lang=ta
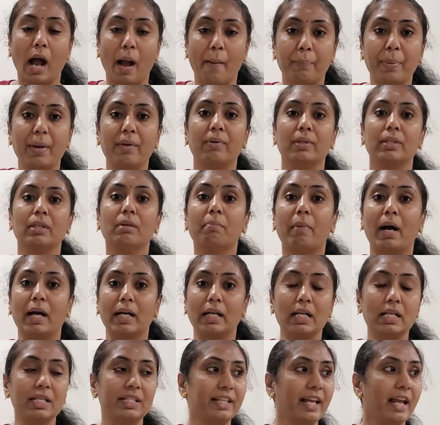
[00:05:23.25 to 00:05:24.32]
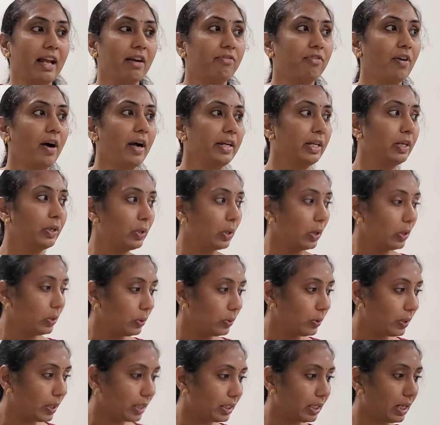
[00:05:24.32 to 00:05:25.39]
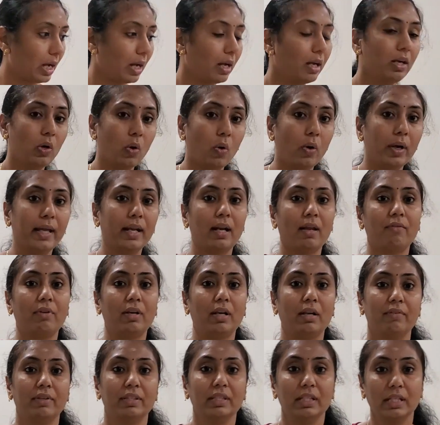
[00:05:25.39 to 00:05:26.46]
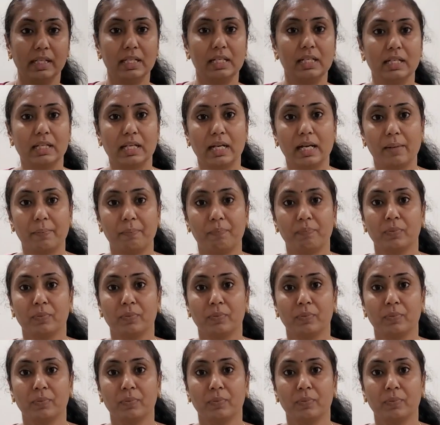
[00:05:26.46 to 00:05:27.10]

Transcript: அப்போ வந்து மக்கள் சேஃபாக இருக்கணுங்கிறதுக்காக லோயர் லெவலில் வந்து இருங்க